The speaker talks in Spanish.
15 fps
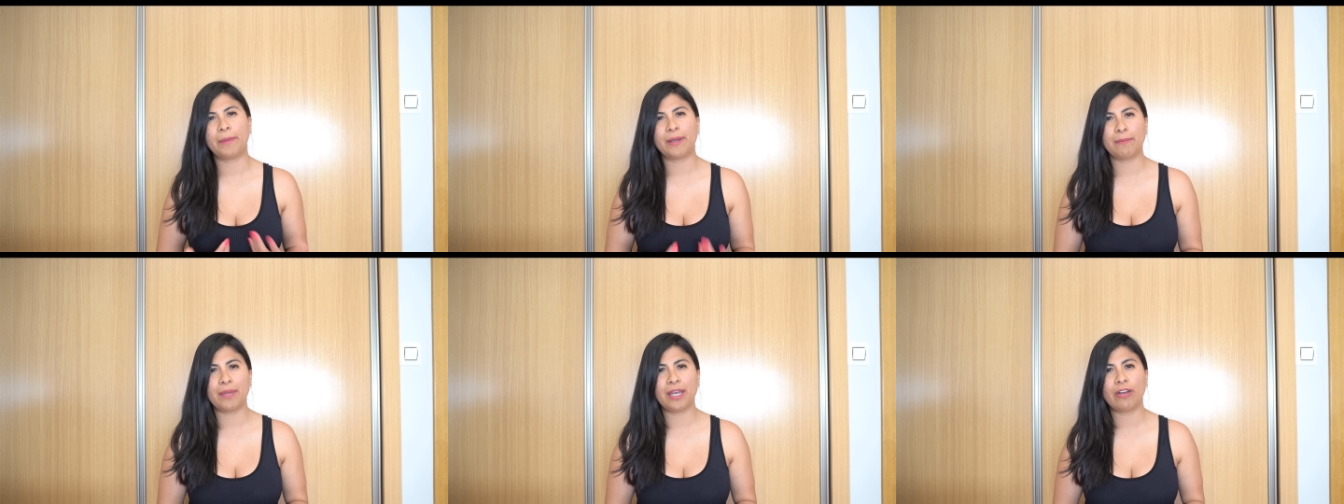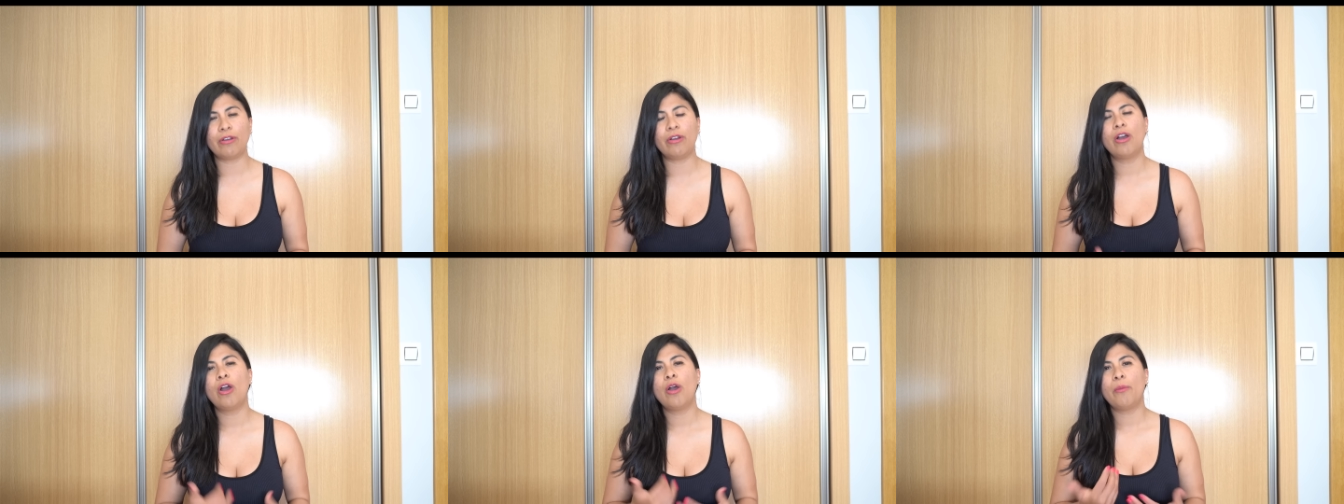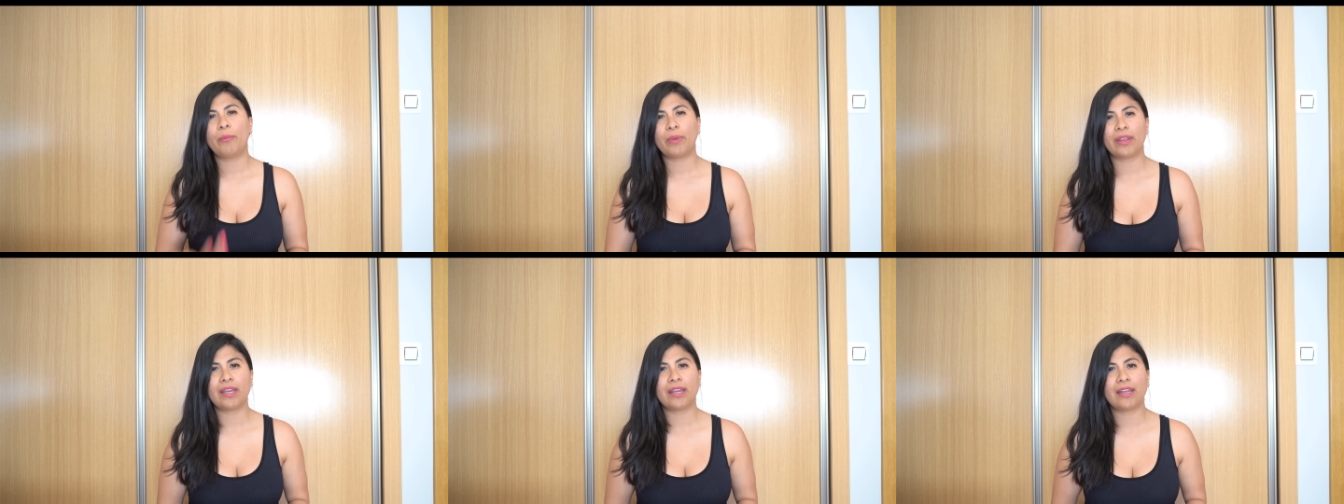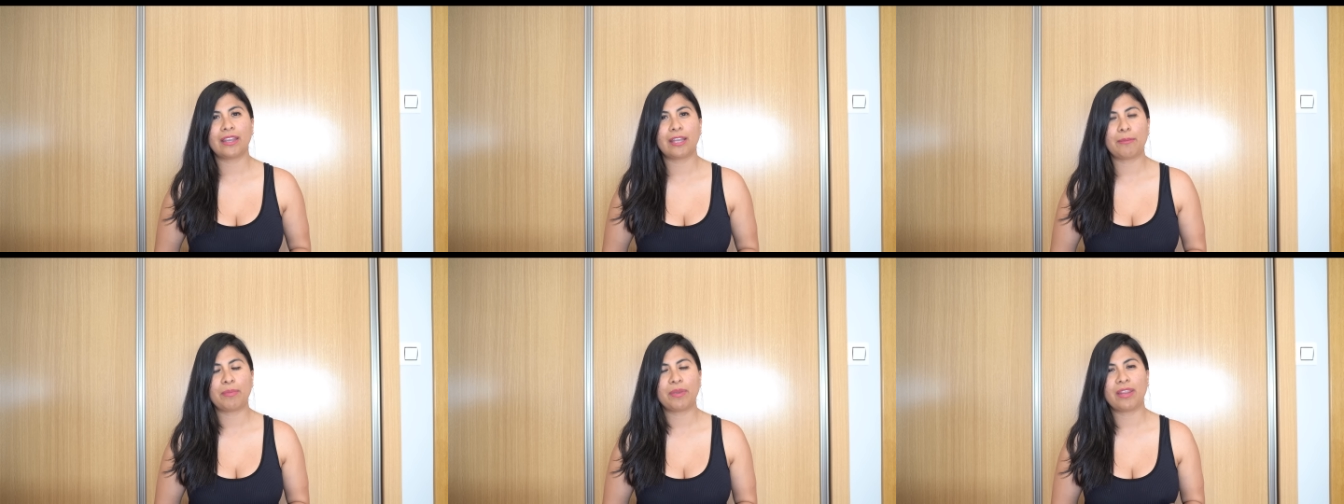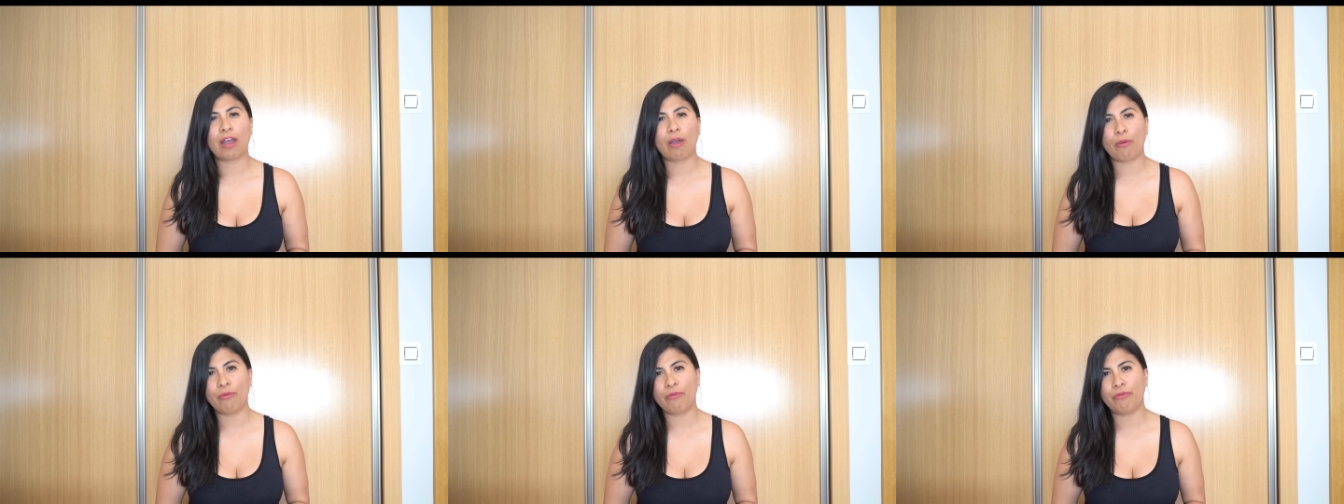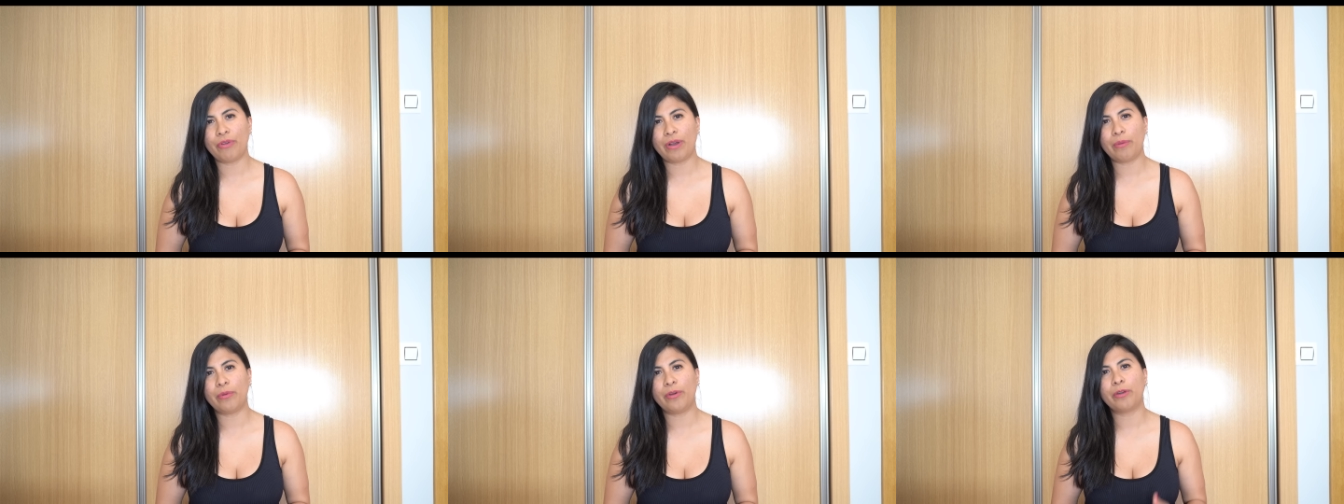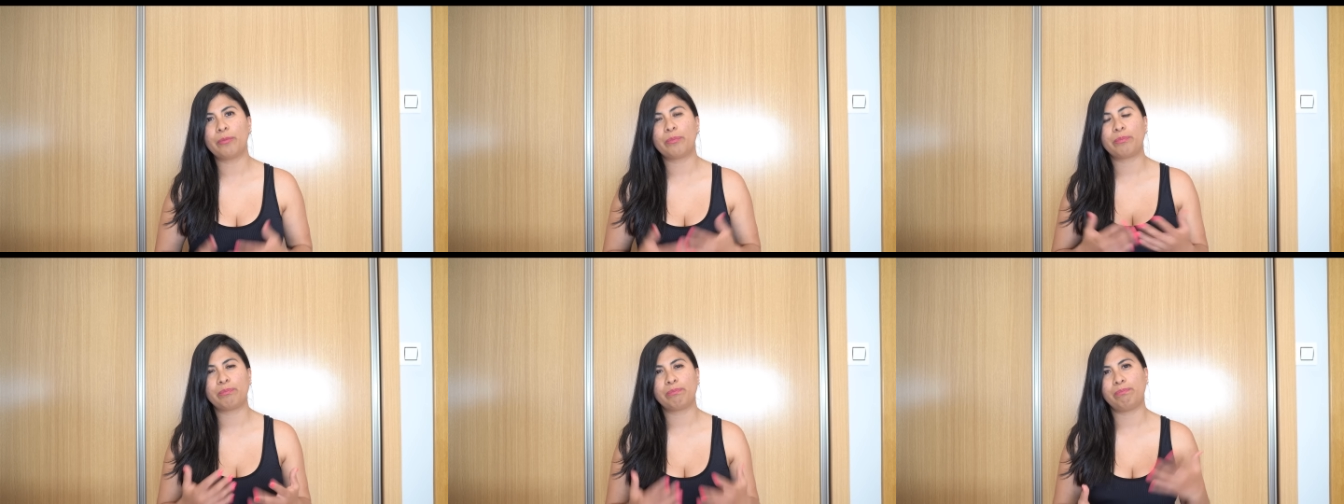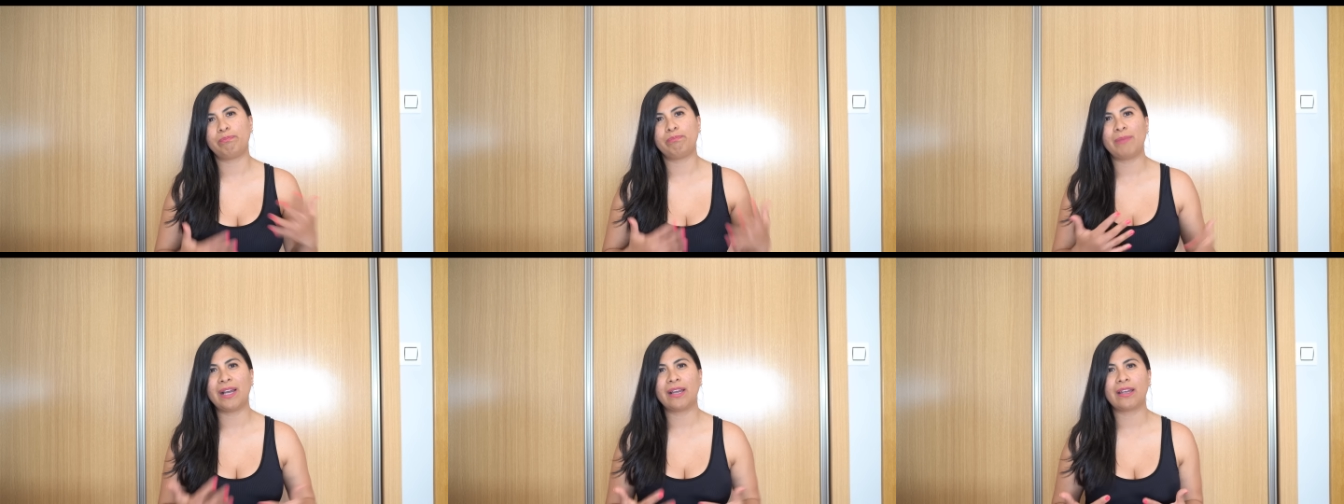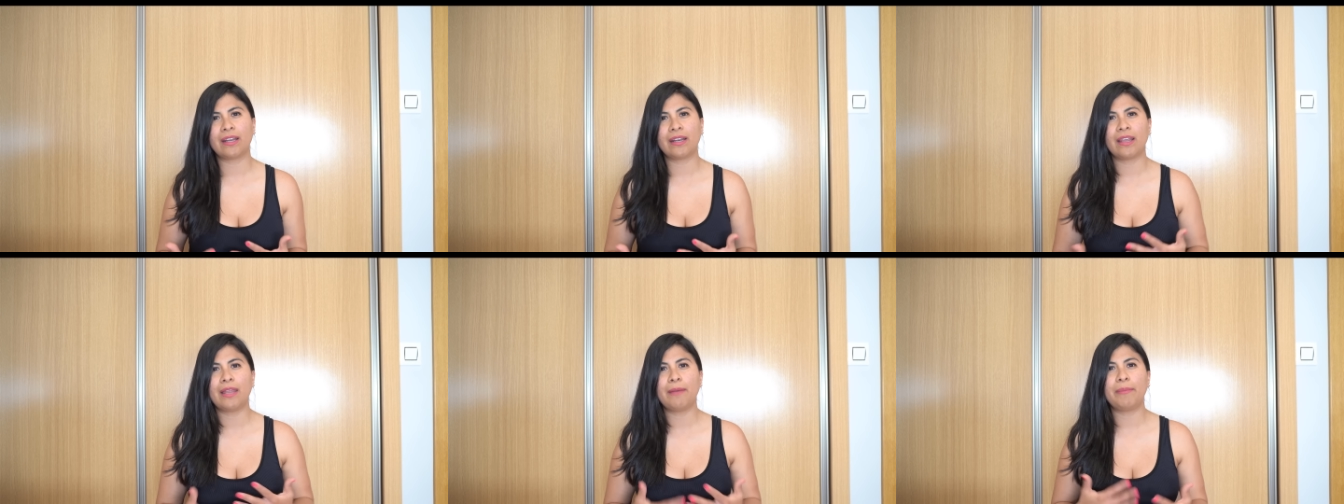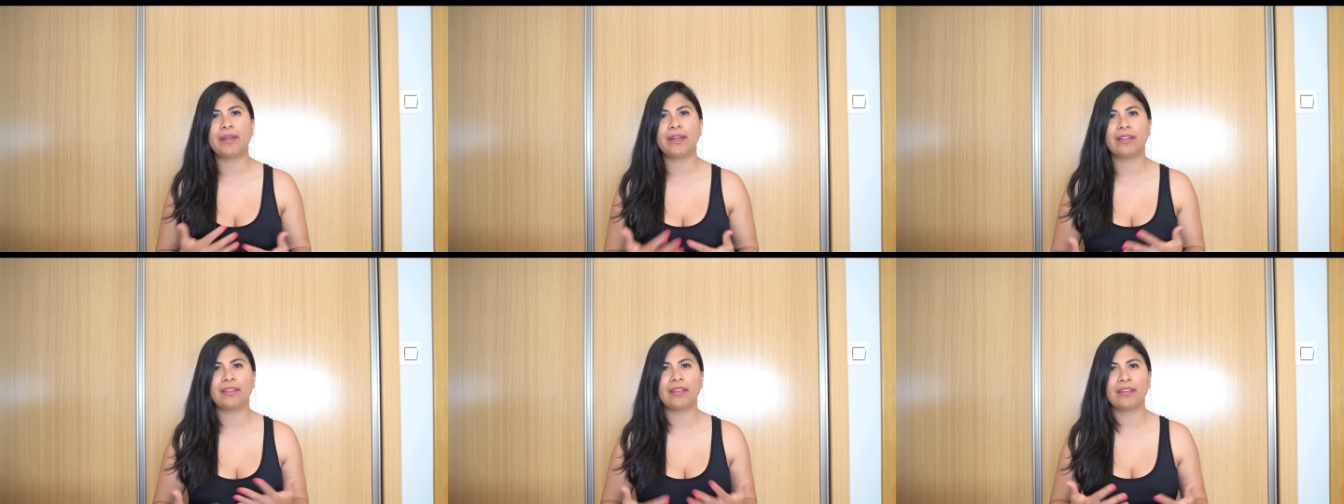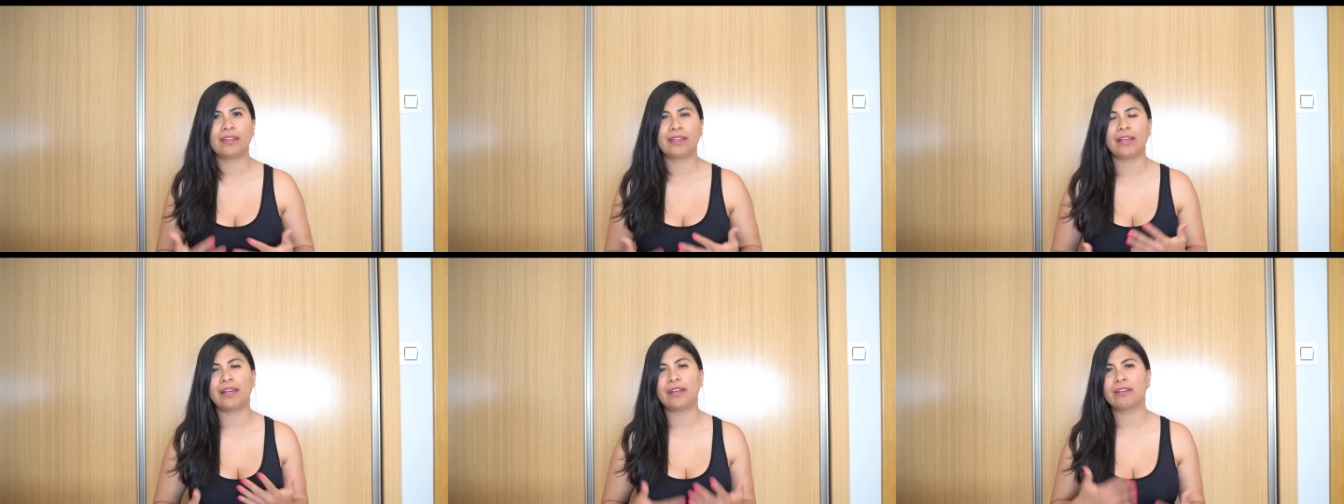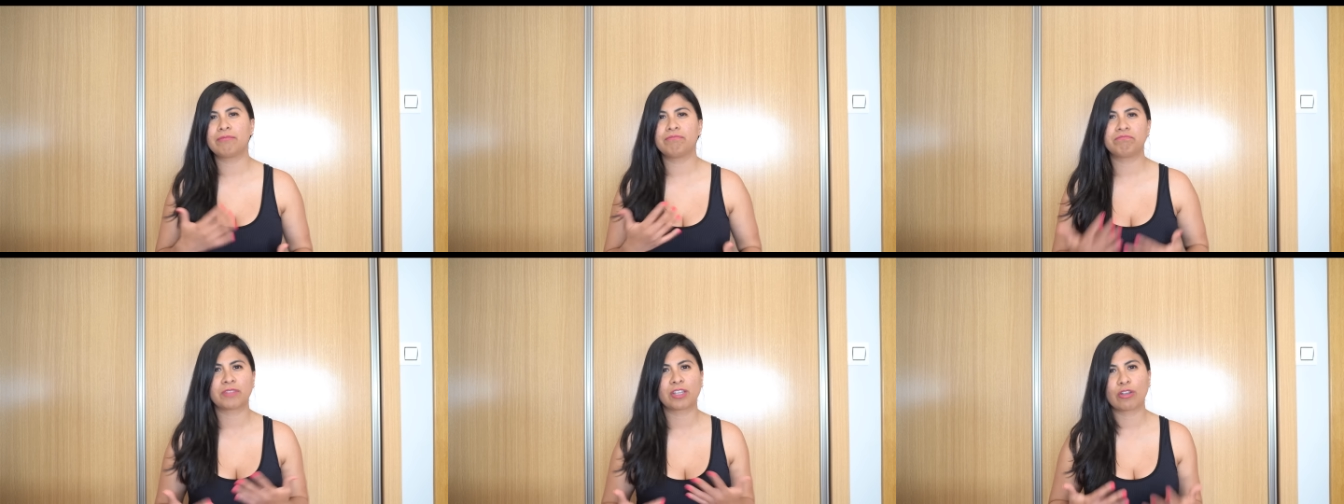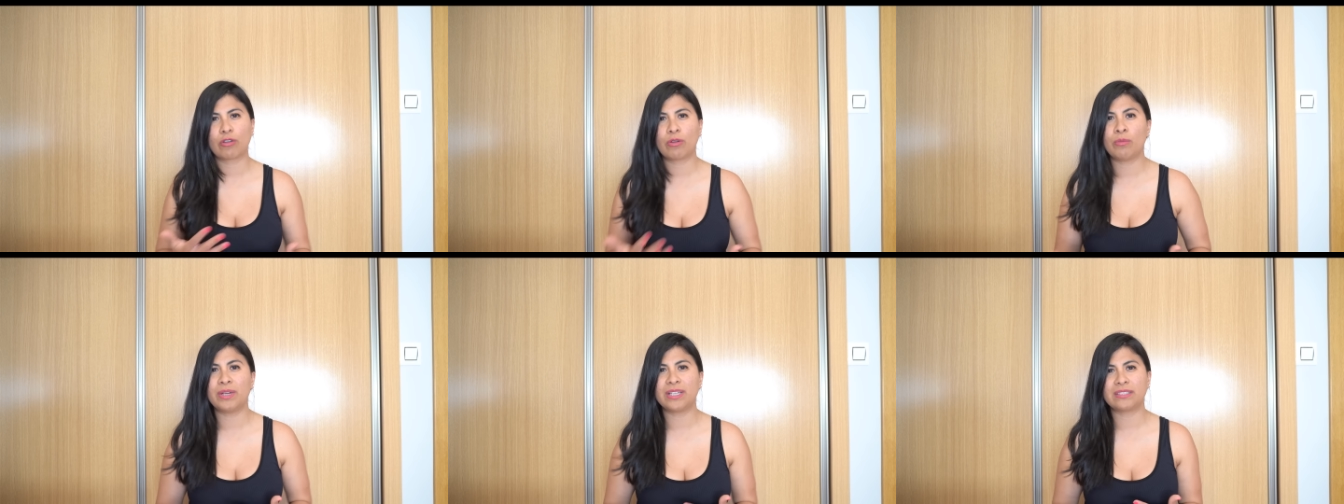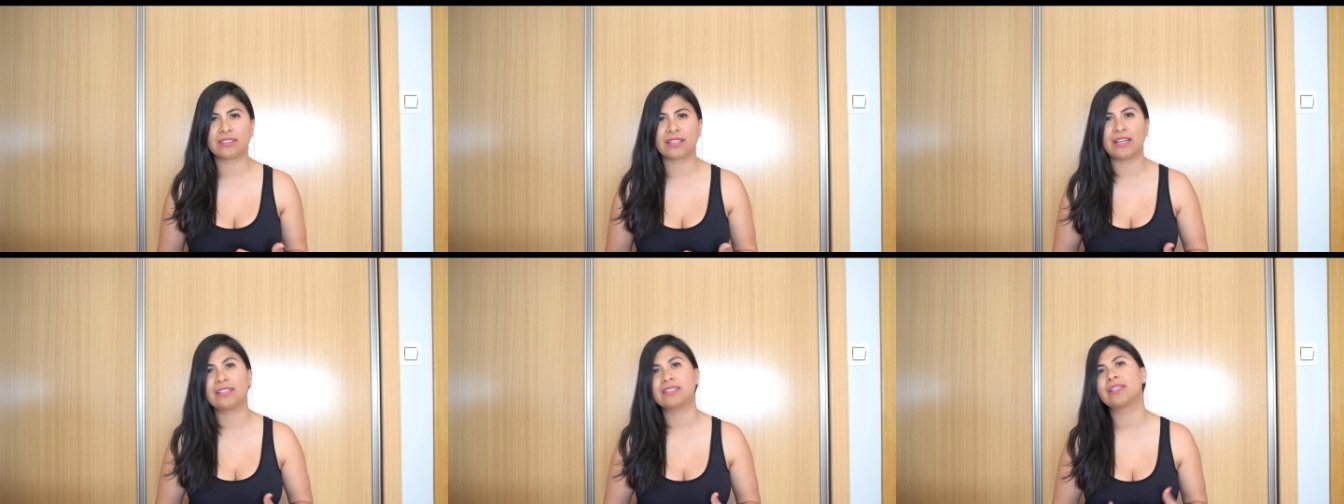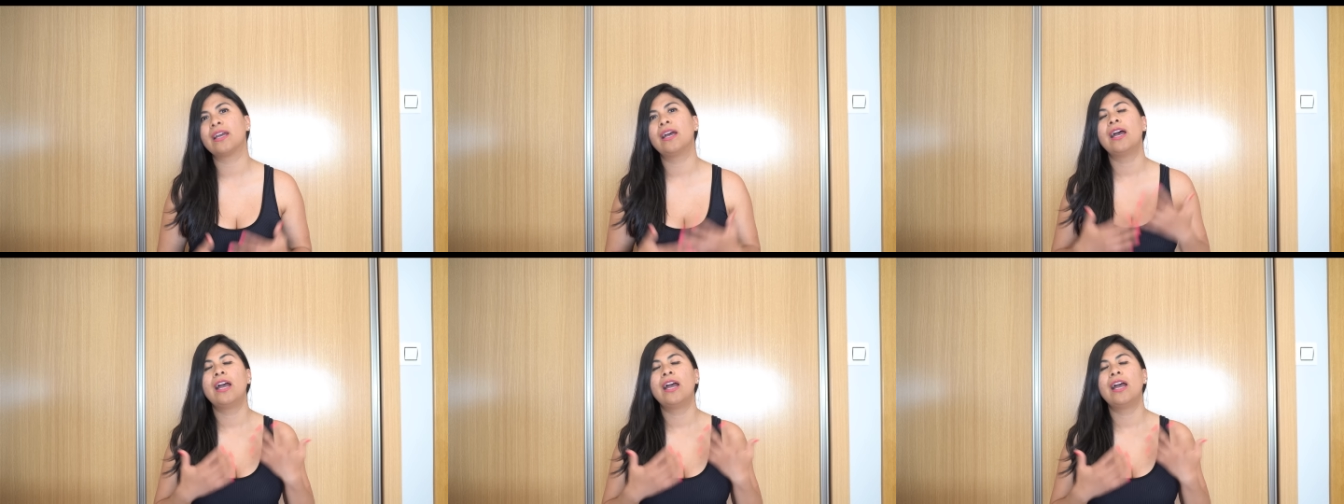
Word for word: Primero, puede que te pida un favor más que nada para tantear cómo estás.